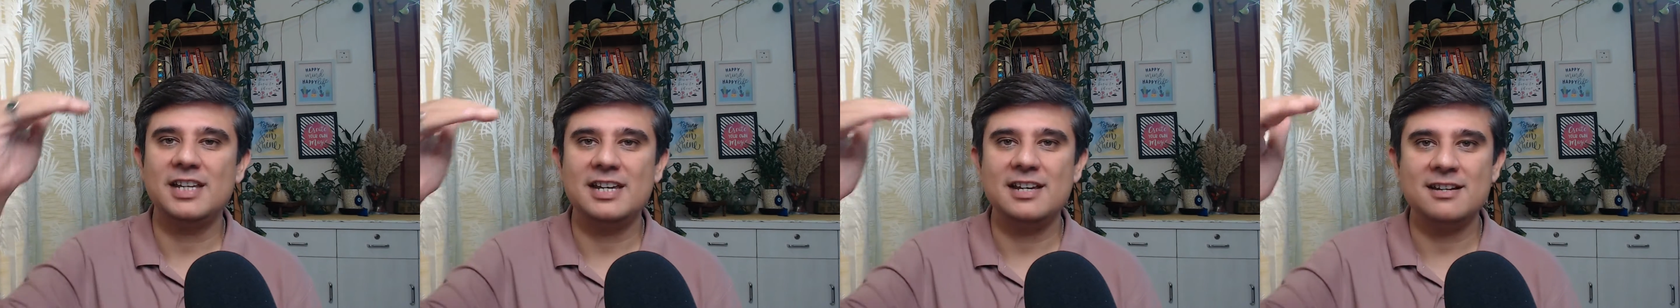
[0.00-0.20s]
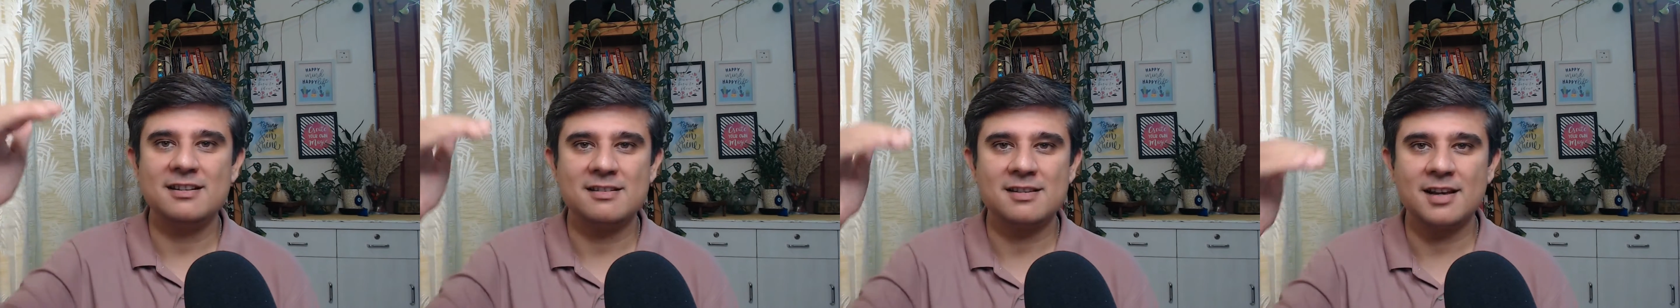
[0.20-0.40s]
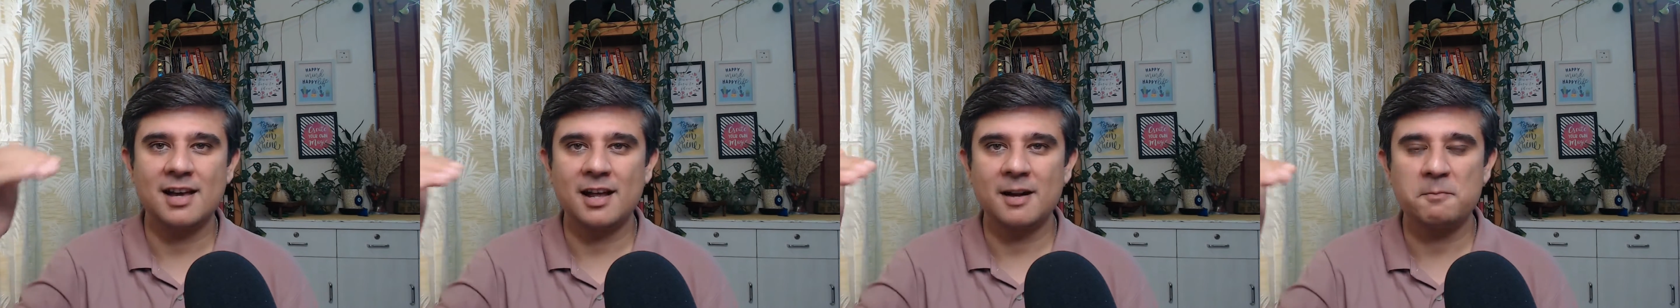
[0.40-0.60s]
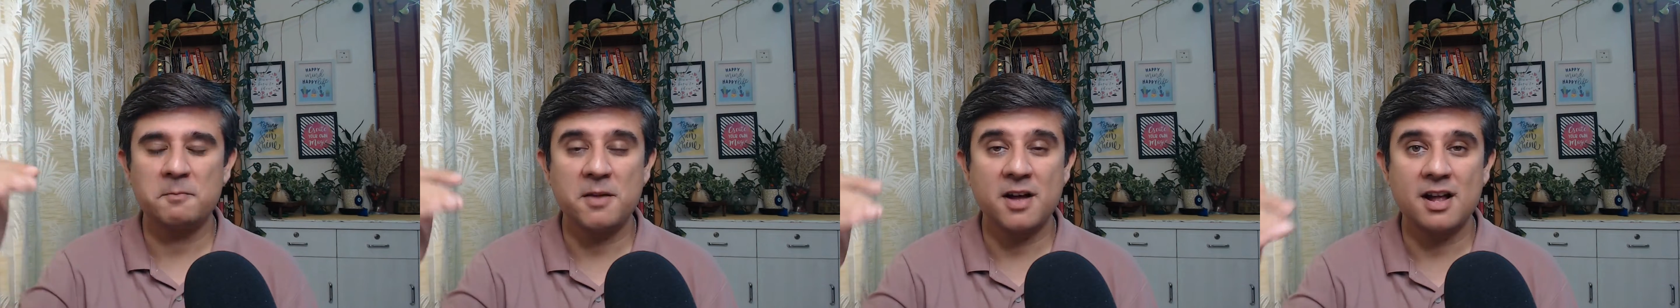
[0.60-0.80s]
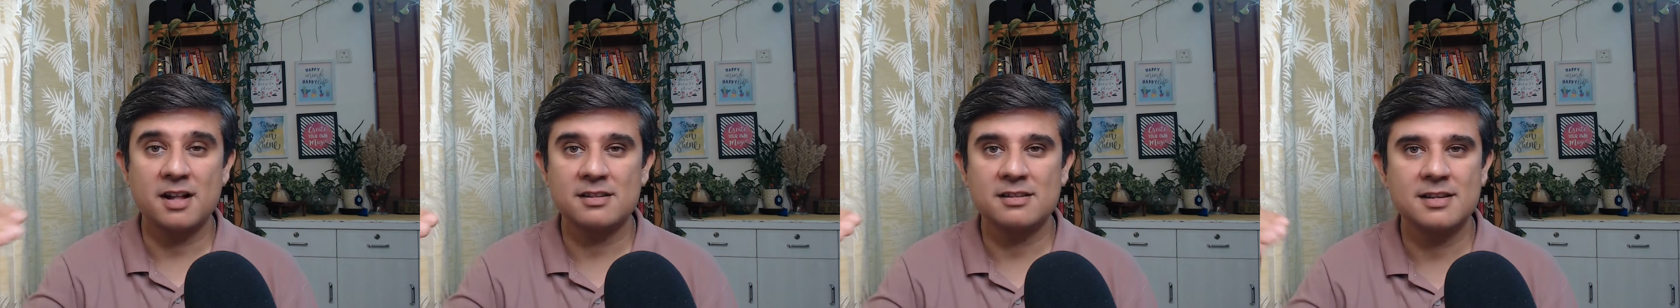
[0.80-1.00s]
तीन चार
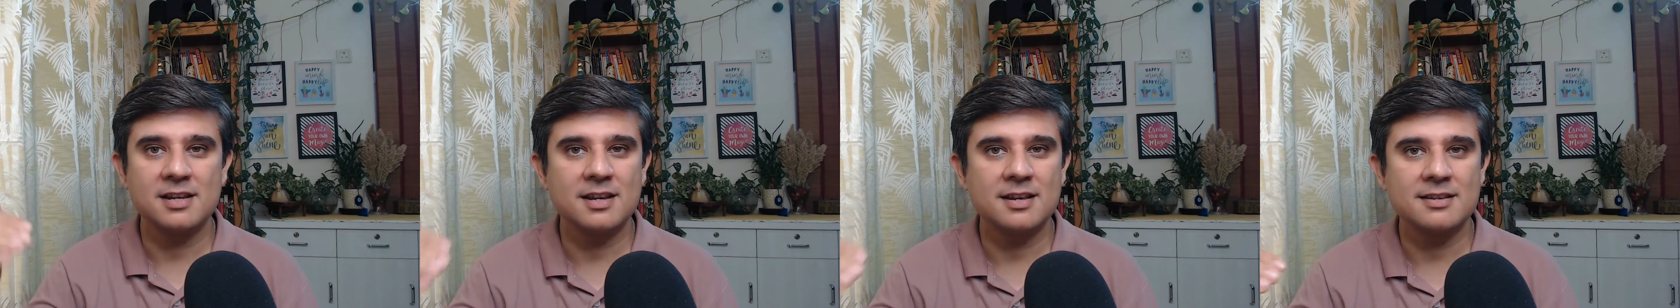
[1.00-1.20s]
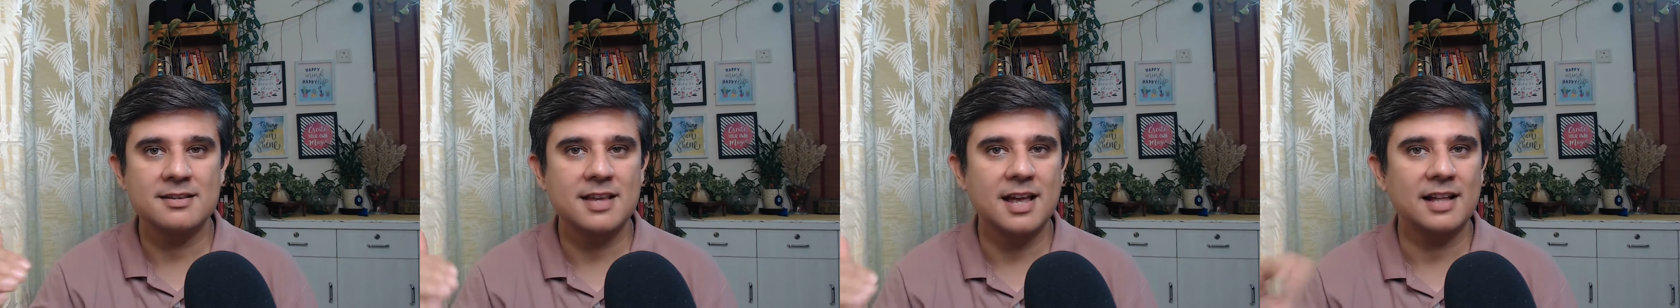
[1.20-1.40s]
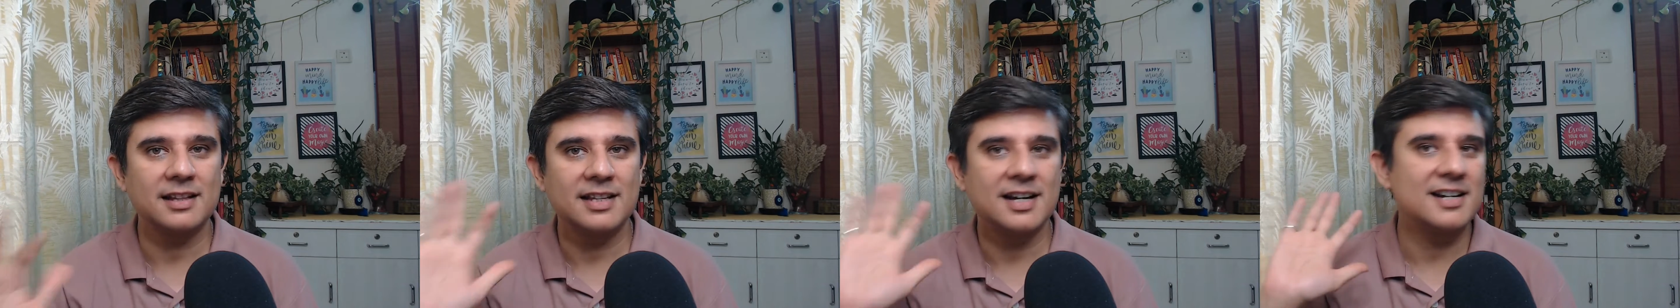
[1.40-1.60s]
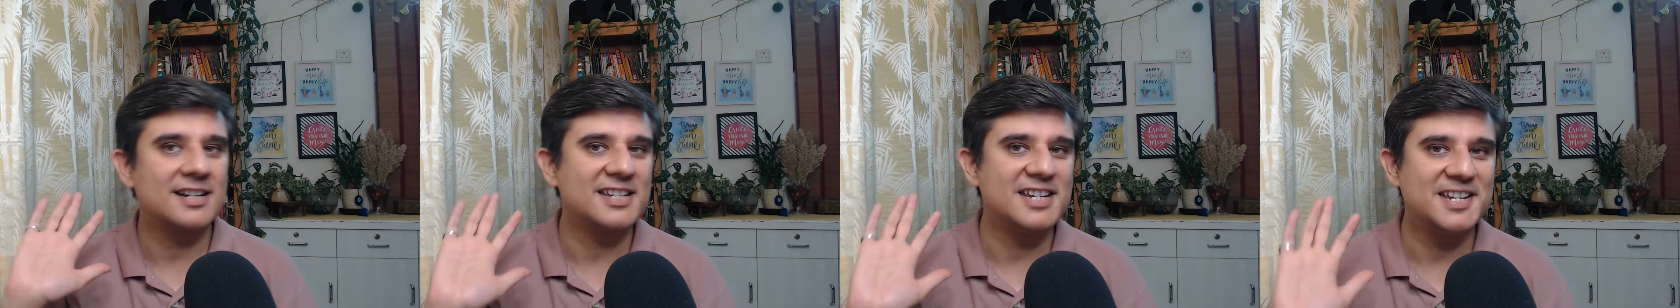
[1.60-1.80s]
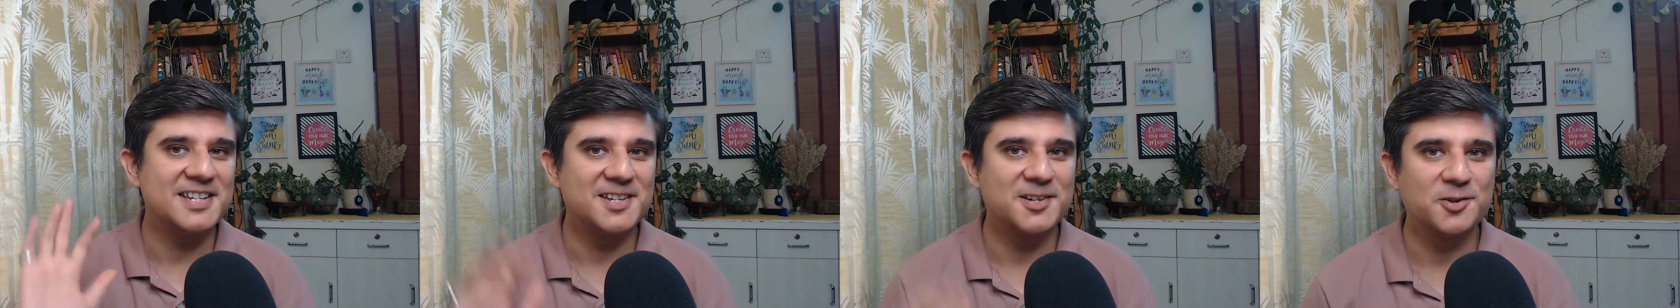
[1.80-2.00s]
पाँच छह सात
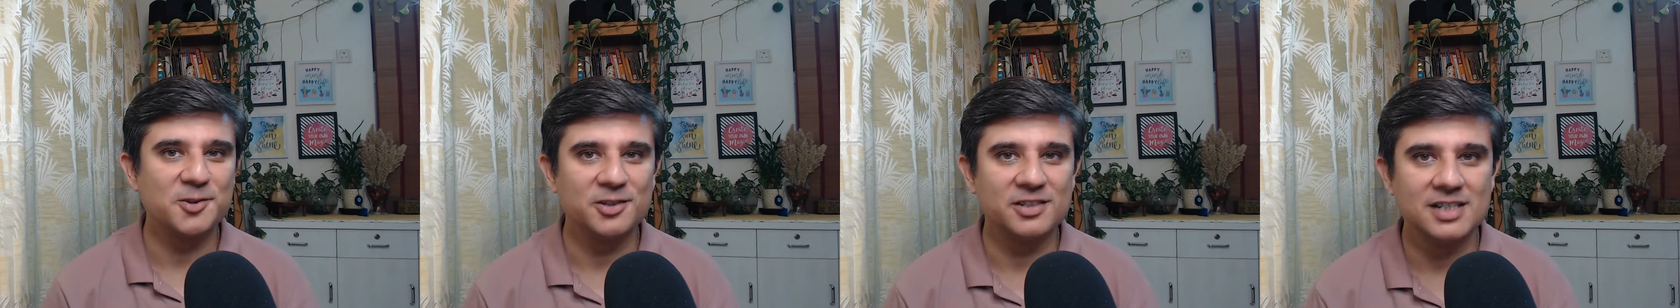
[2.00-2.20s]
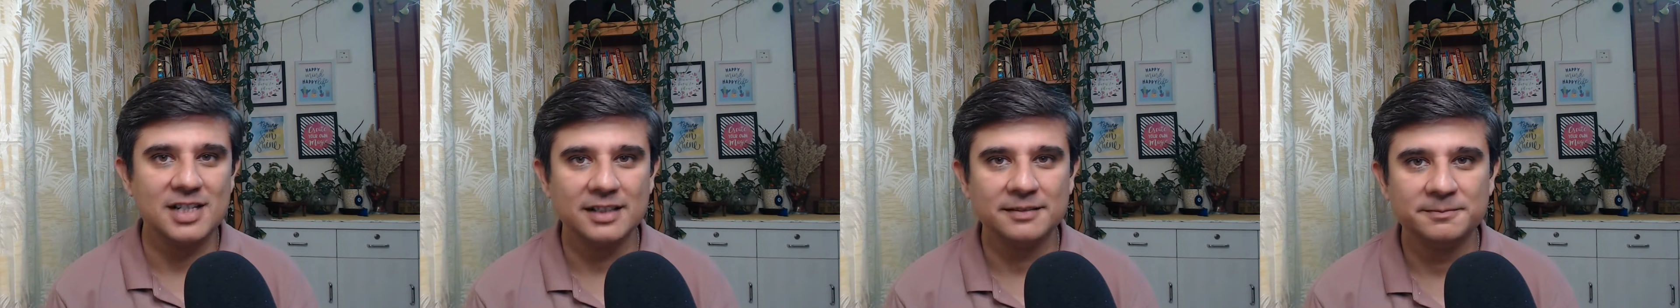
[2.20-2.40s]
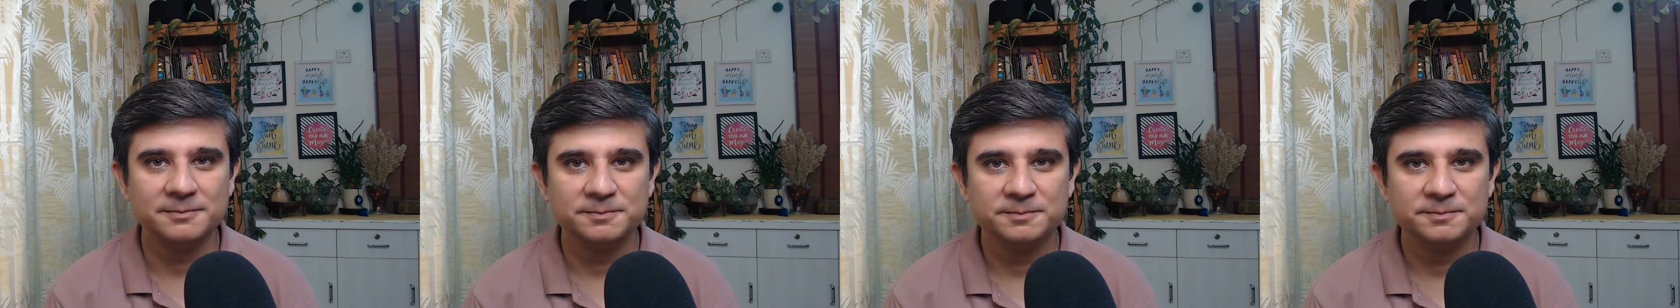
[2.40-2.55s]
आठ चीज़ें हो जाए